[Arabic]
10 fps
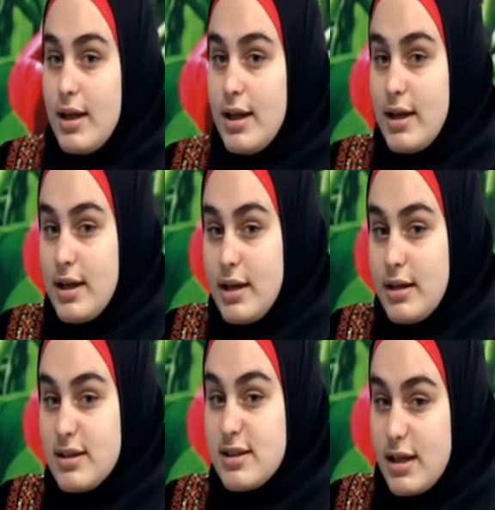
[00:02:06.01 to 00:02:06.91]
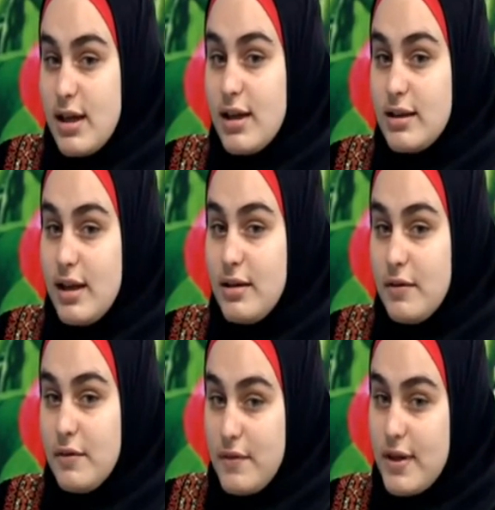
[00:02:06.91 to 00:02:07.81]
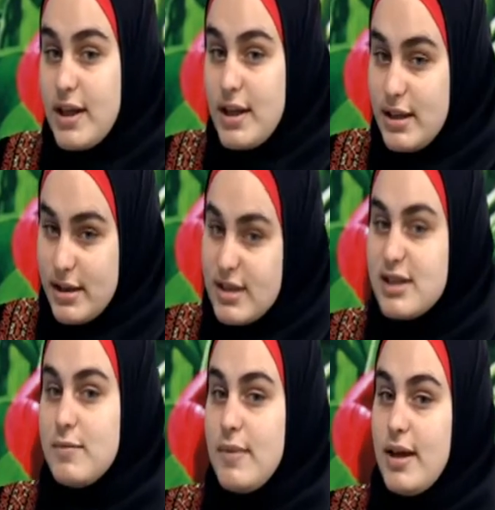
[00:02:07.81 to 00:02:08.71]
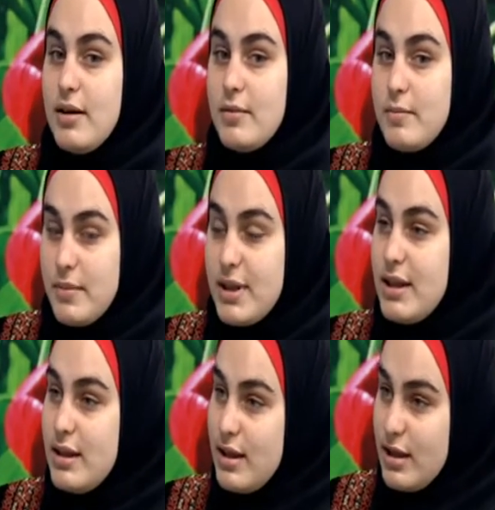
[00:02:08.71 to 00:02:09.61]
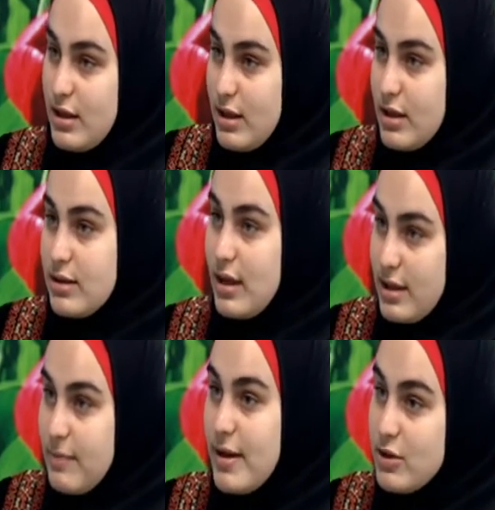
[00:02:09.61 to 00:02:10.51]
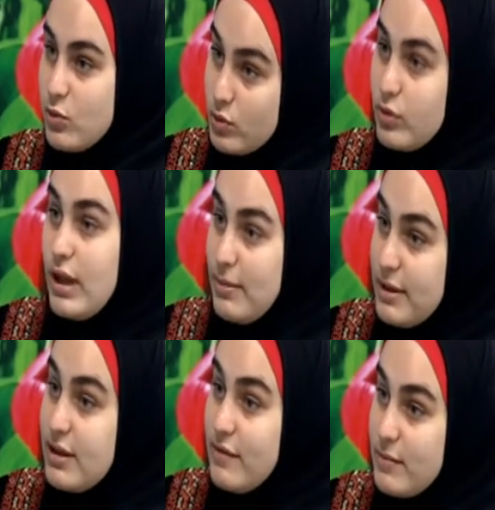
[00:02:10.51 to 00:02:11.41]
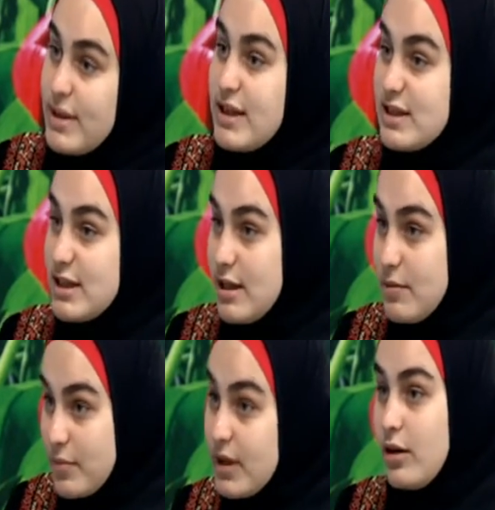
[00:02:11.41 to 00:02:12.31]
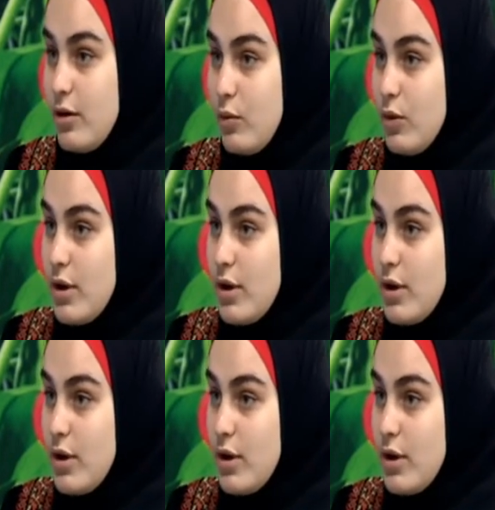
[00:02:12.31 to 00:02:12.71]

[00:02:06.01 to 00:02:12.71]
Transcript: آه، صراحة في نسبة من الطالبات والطلاب عندنا في المدرسة بقرأوا